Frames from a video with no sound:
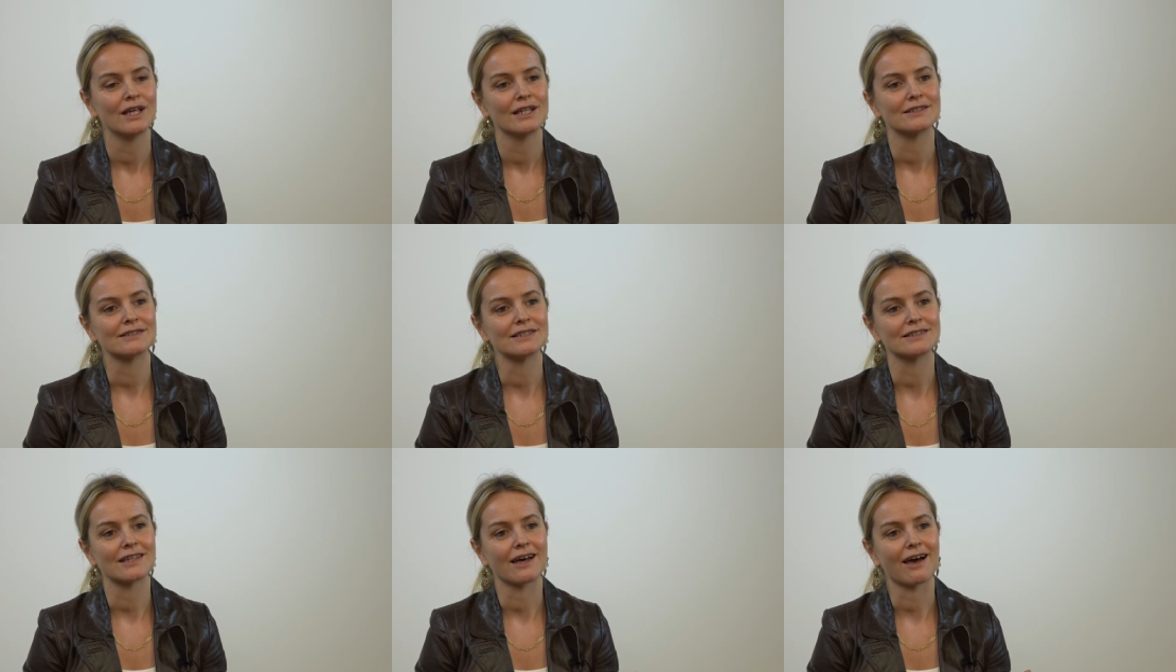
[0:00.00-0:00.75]

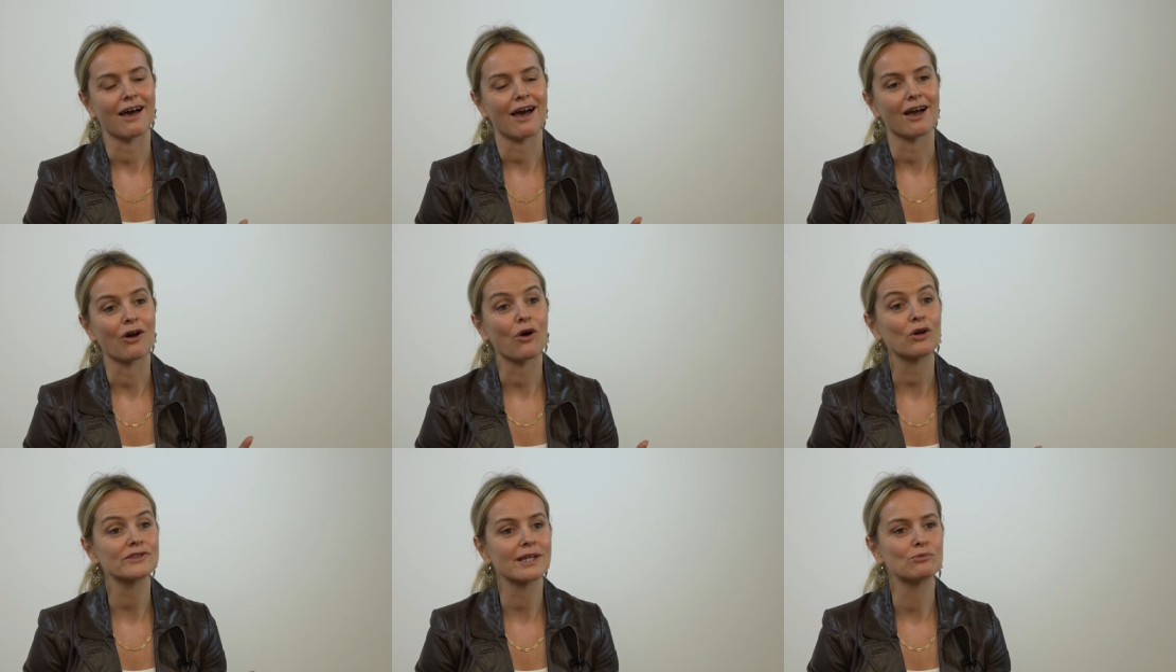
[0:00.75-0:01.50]
C'est un,
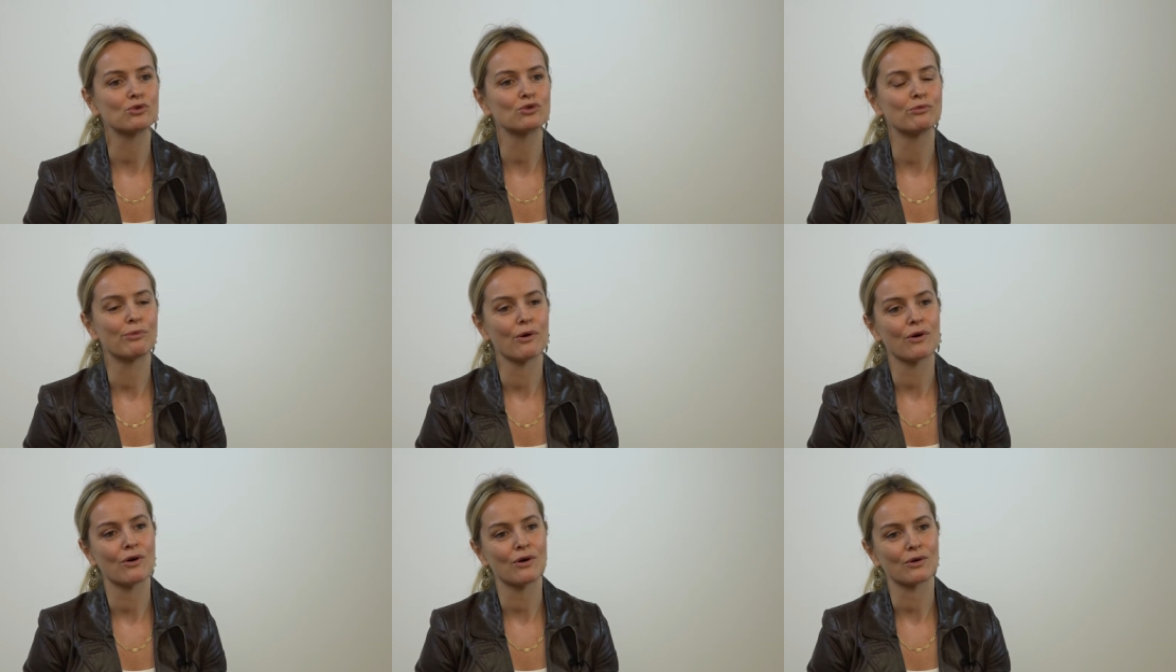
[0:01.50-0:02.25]
grand tableau de
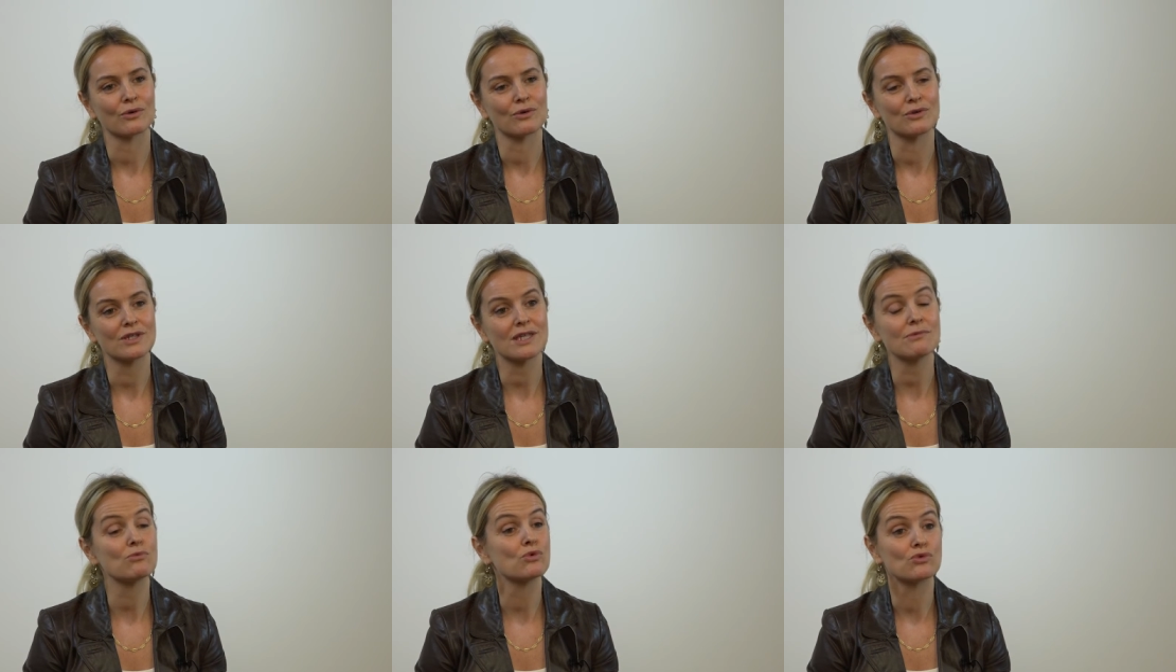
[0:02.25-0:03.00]
bord euh,
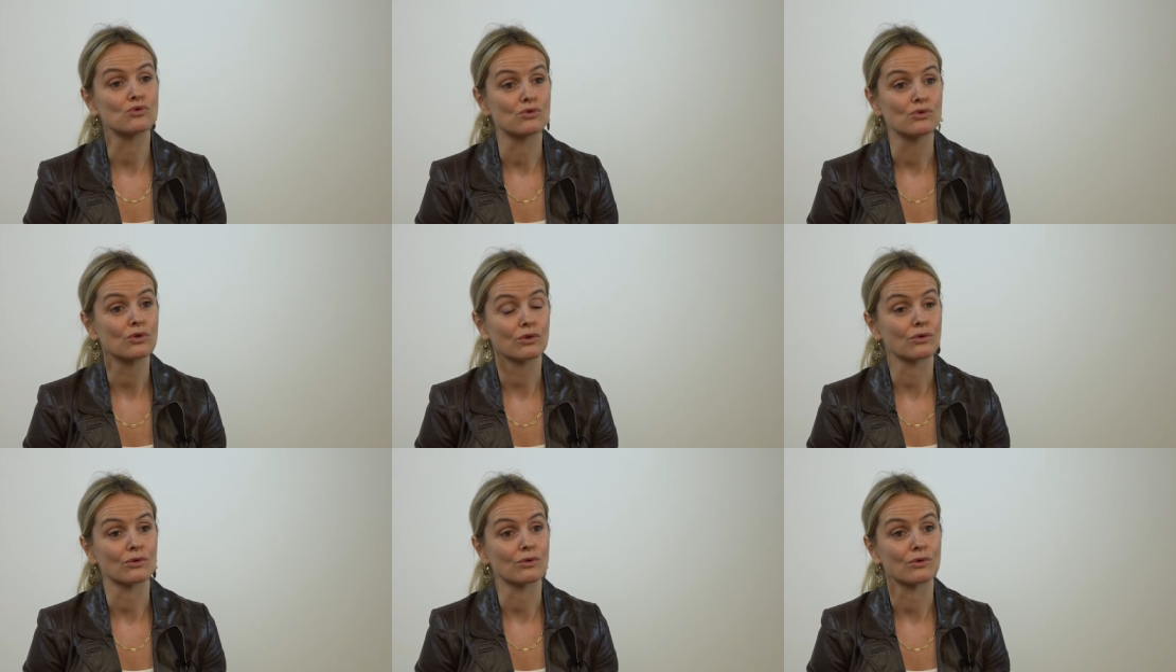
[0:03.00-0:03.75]
qui mesure
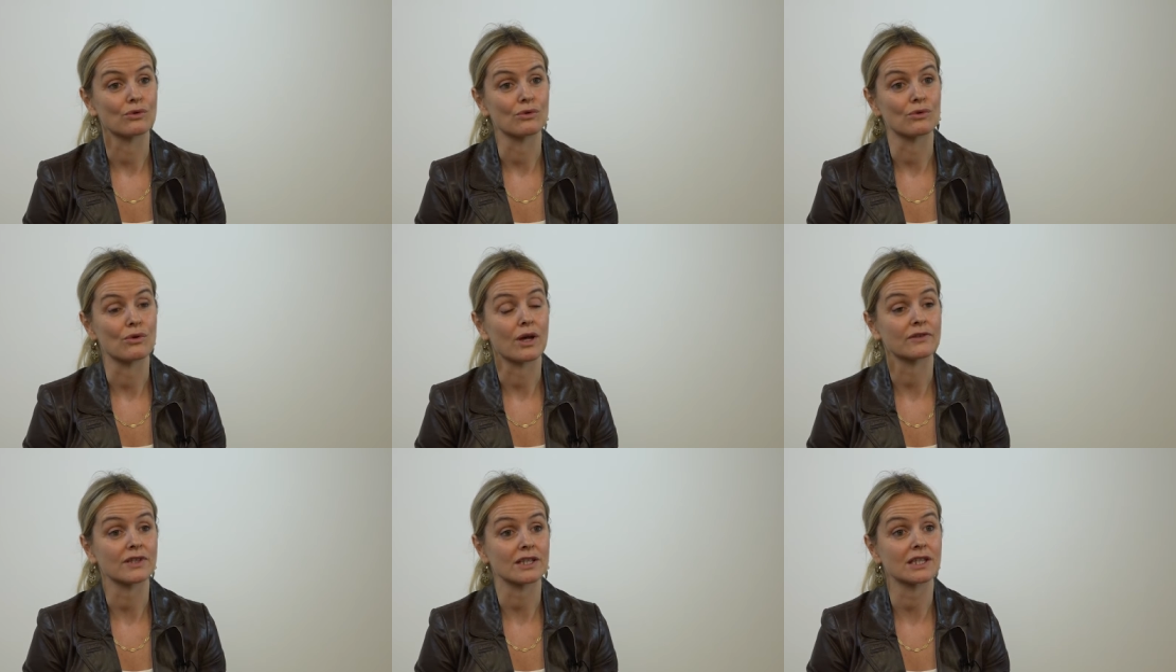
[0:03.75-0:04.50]
un
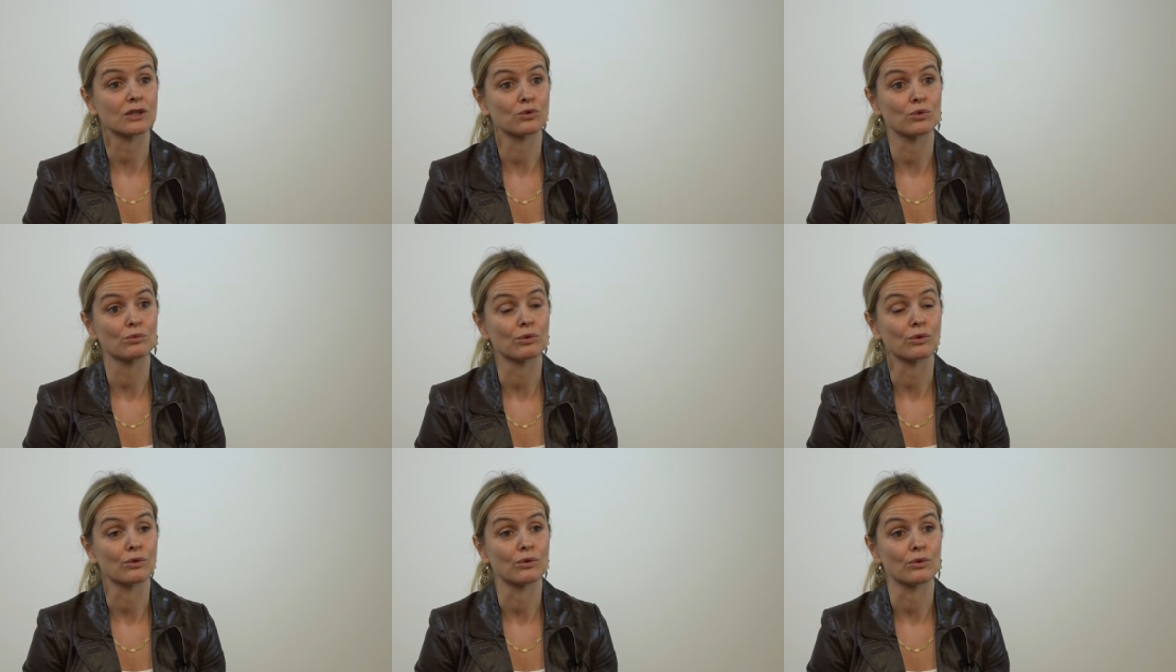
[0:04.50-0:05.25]
certain nombre